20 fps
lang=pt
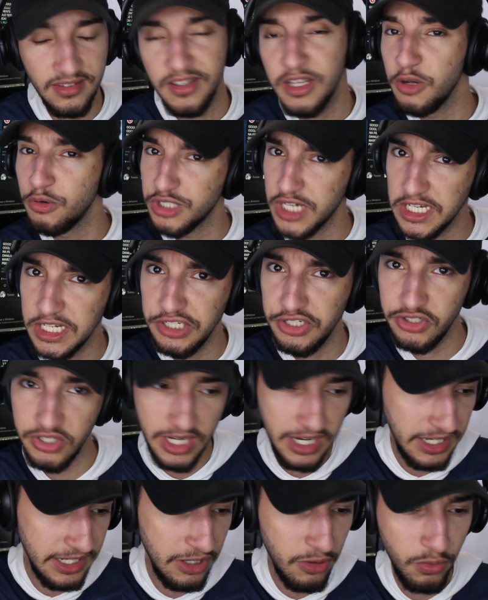que eu já
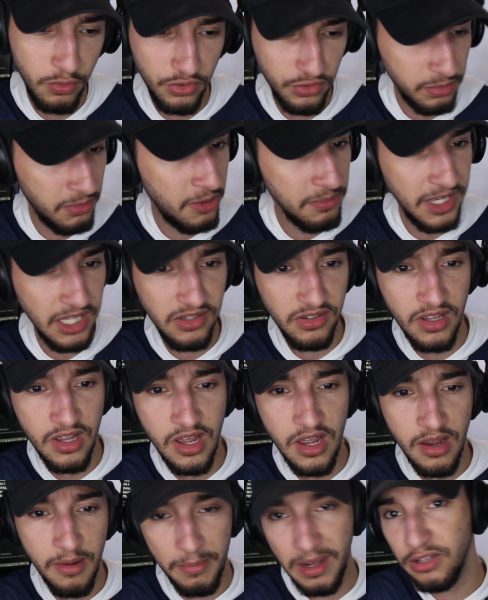critiquei aqui em alguns momentos,
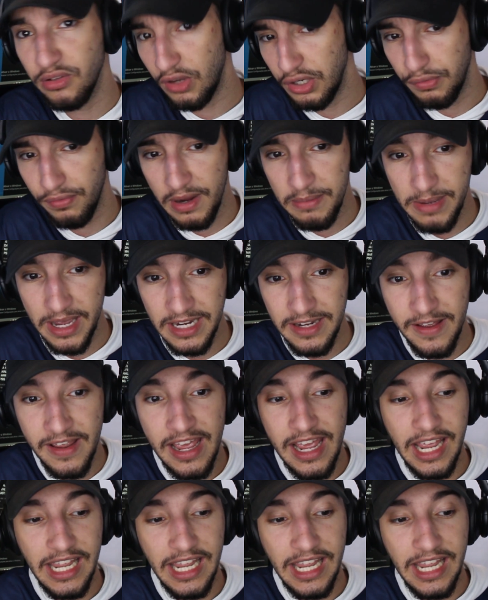mas hoje foi bem.